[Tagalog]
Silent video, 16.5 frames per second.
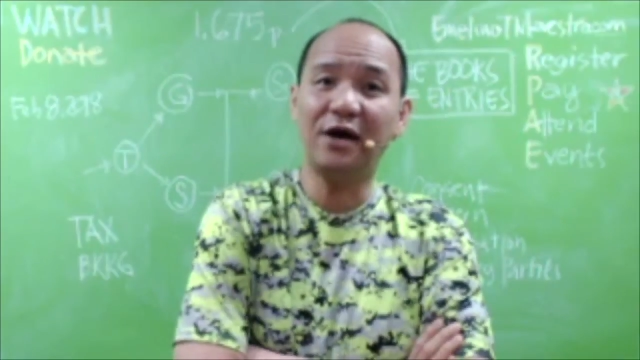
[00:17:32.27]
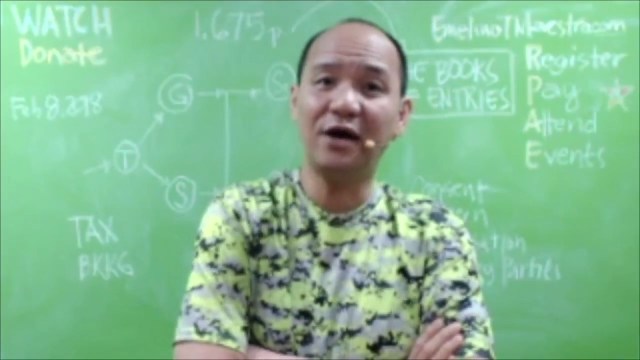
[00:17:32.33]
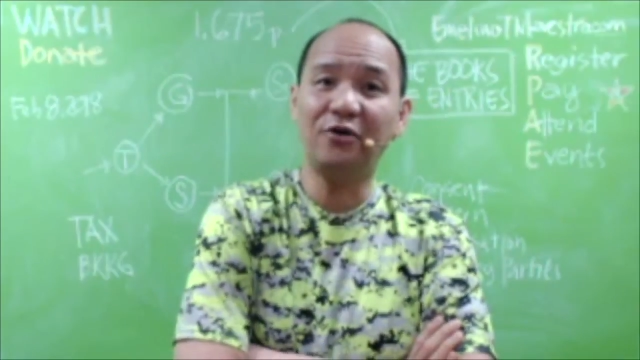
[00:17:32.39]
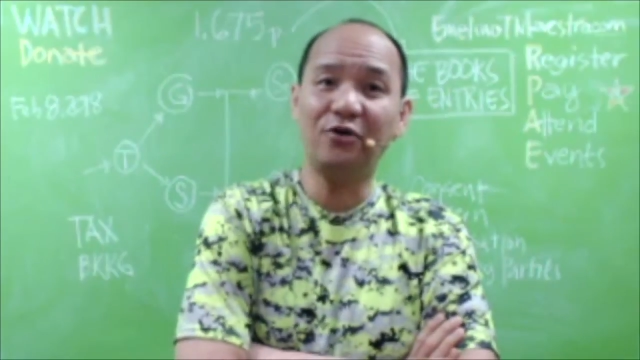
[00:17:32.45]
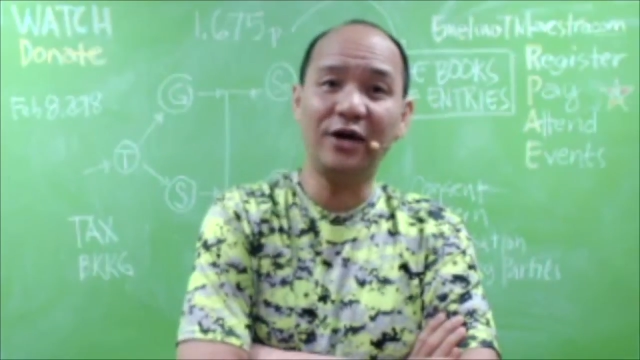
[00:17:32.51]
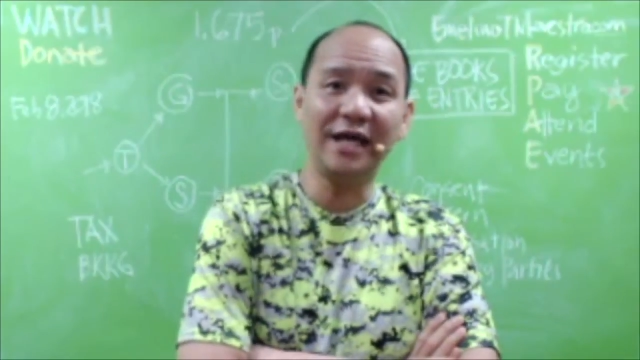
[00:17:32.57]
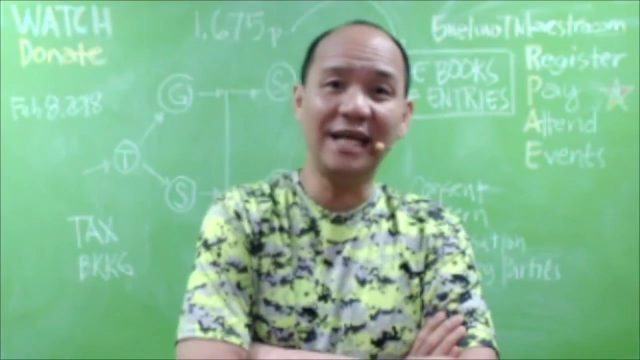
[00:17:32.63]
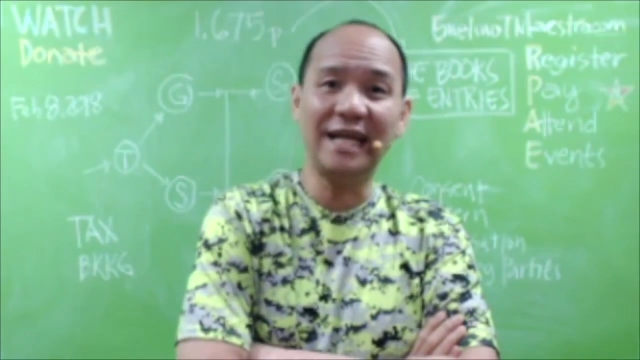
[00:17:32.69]

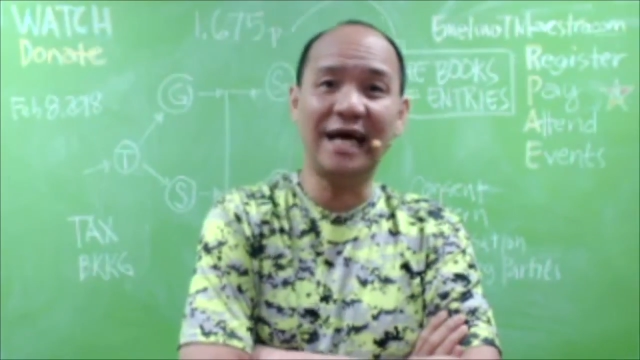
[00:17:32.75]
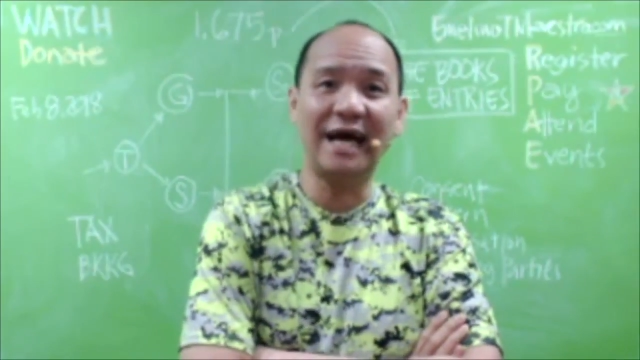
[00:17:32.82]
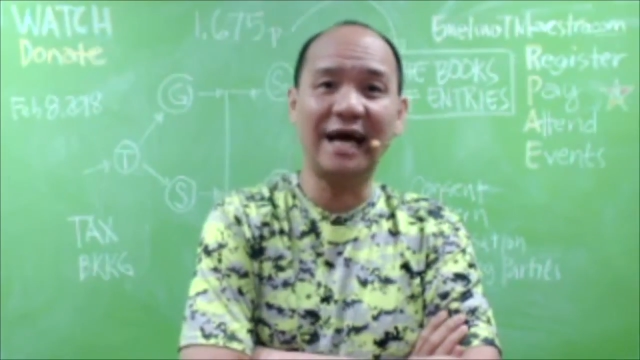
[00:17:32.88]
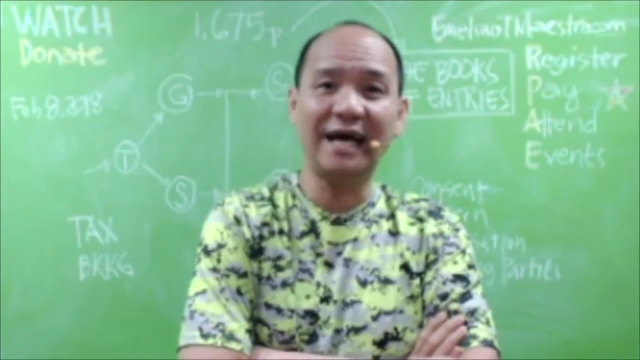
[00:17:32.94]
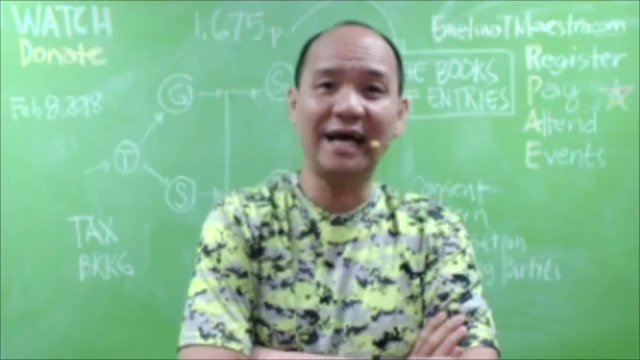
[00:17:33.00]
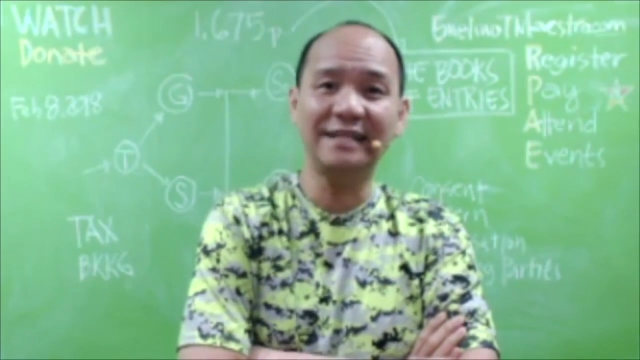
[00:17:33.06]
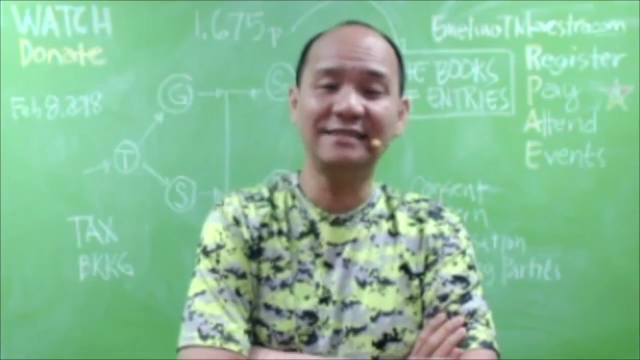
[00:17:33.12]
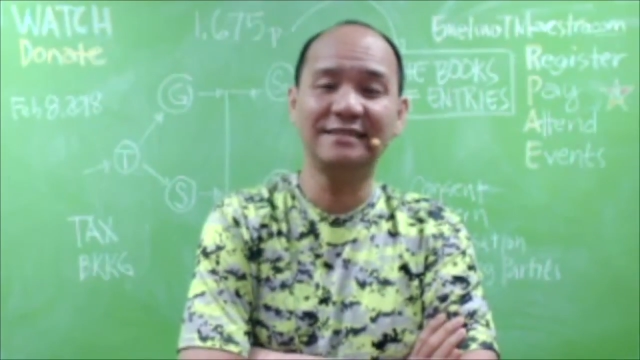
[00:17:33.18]
ako
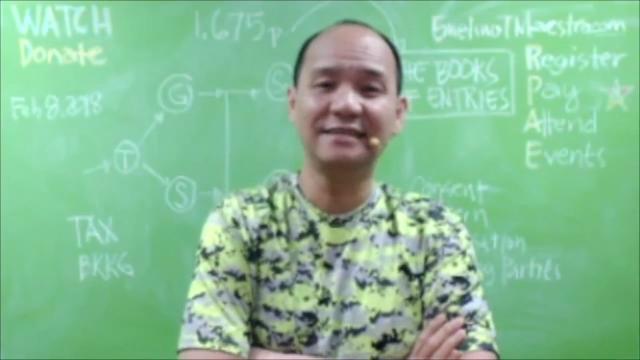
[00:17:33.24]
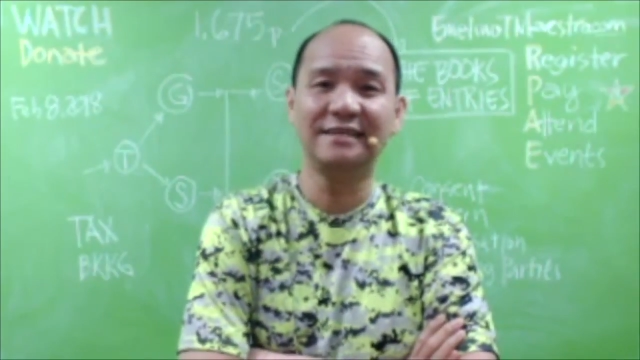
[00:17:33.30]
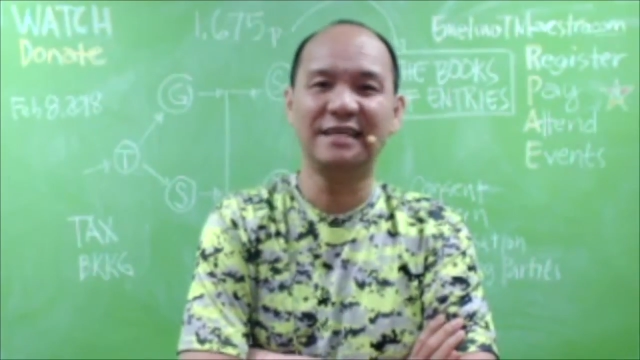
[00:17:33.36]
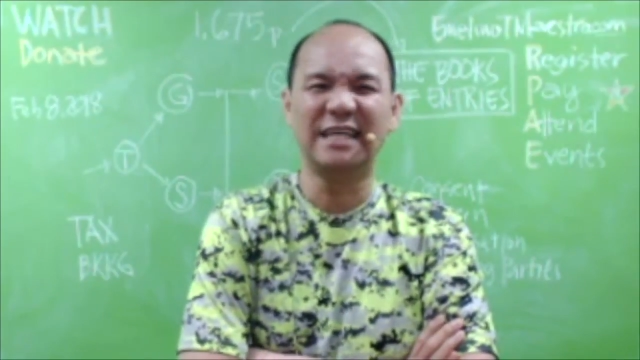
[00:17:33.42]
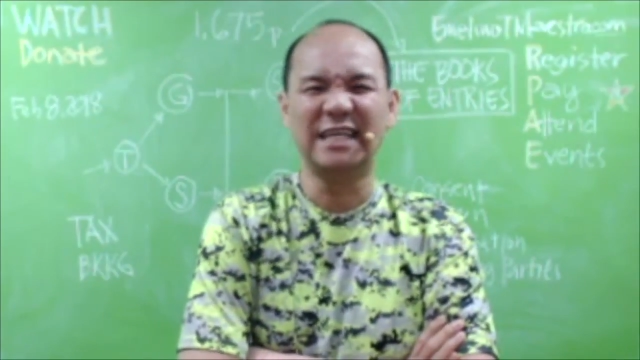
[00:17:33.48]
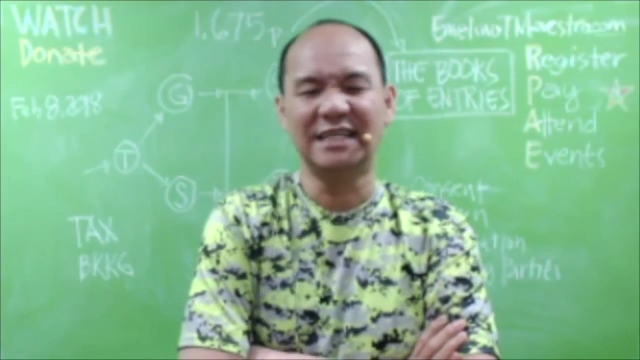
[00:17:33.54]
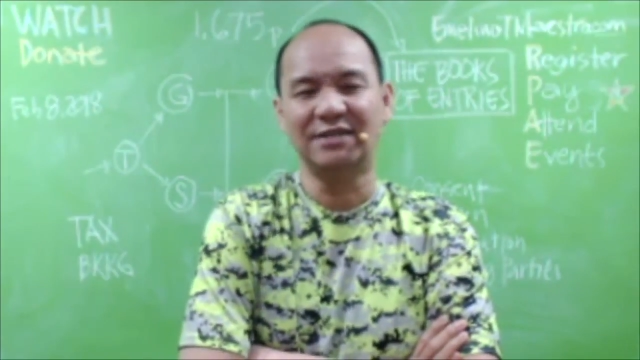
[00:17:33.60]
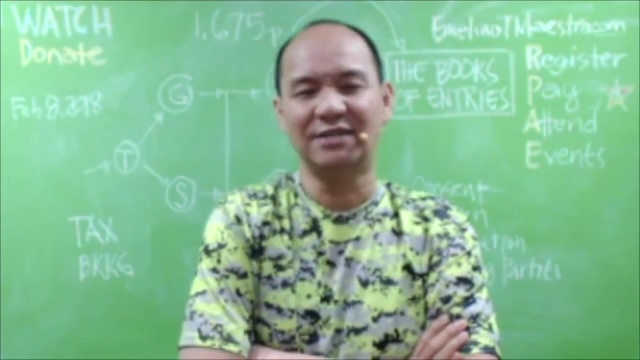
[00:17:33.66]
kailangan.
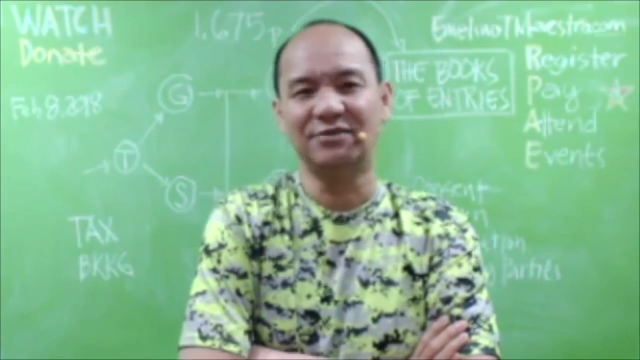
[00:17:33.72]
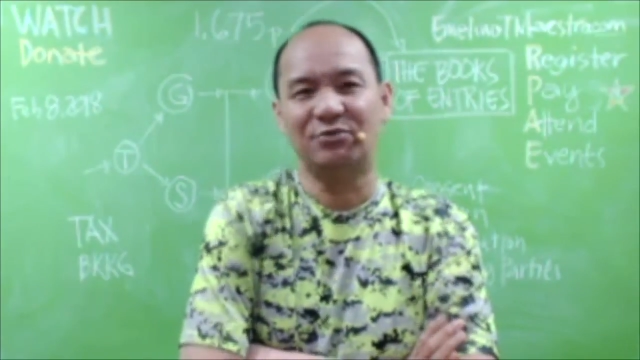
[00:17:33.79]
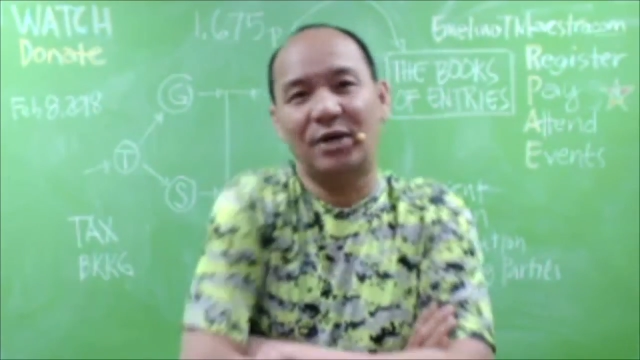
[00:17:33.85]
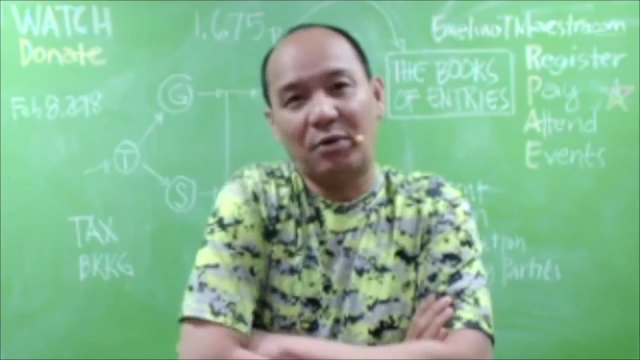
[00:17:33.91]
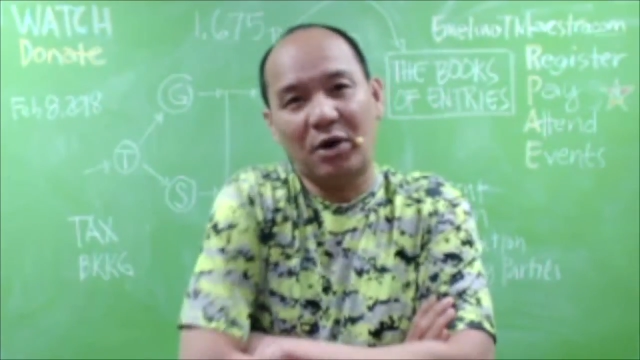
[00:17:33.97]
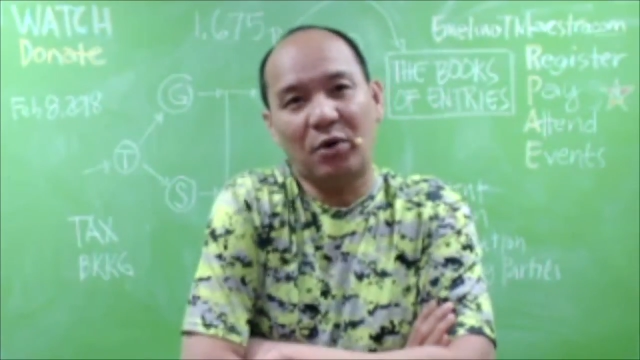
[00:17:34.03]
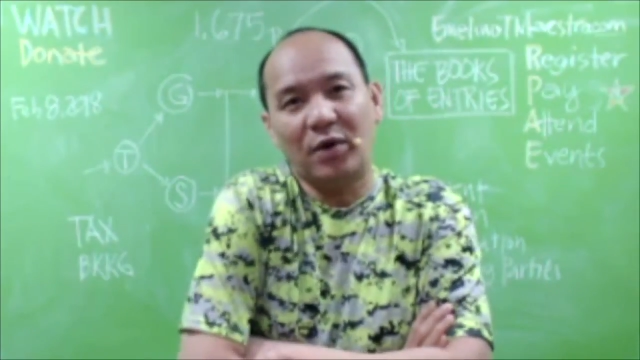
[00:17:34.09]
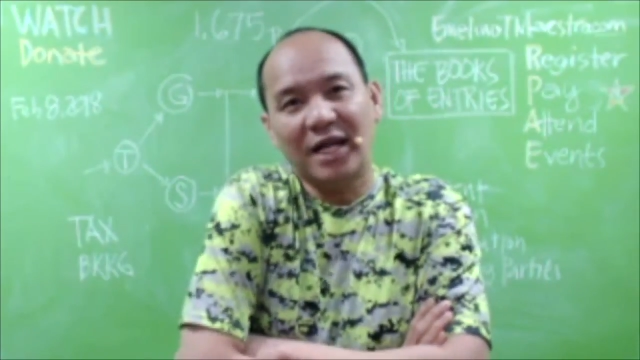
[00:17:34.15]

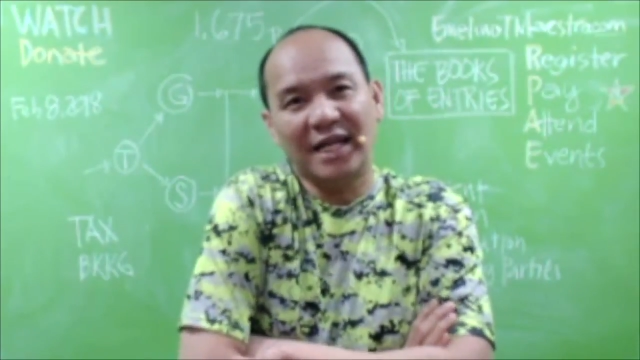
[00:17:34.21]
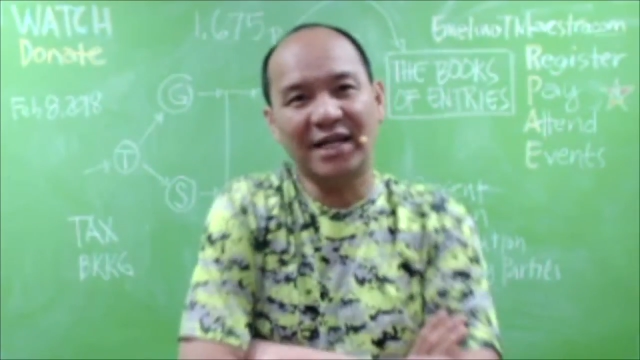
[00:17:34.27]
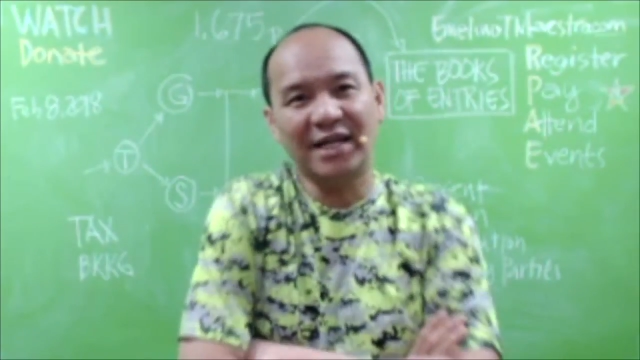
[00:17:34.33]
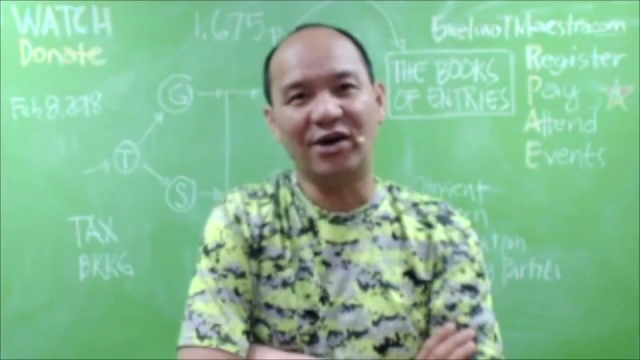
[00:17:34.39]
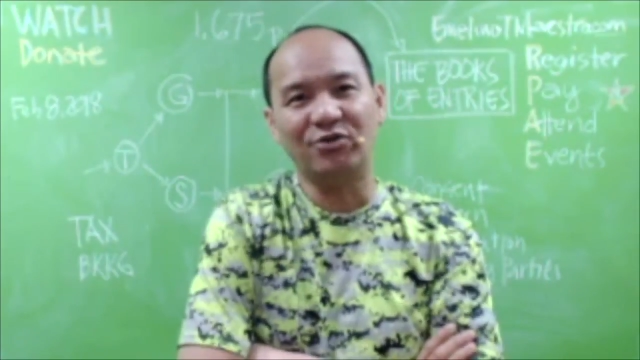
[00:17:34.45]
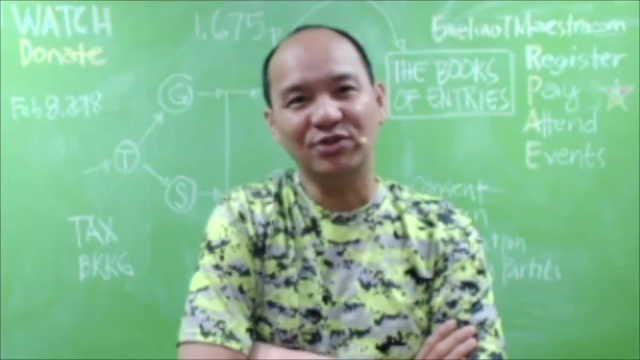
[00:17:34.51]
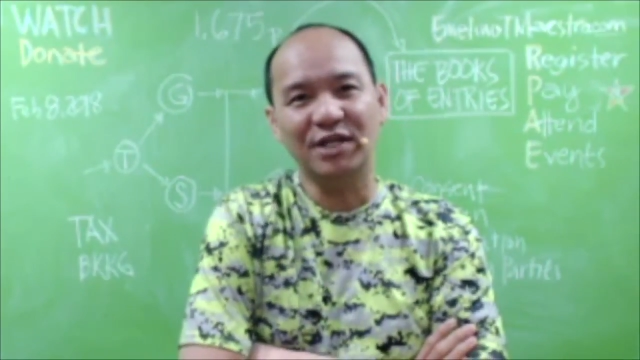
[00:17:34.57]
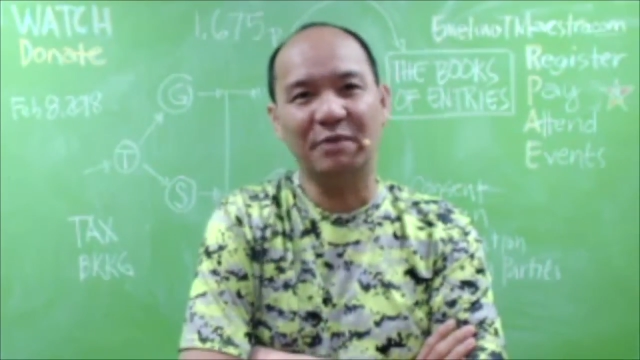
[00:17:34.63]
Wawawalan ako ng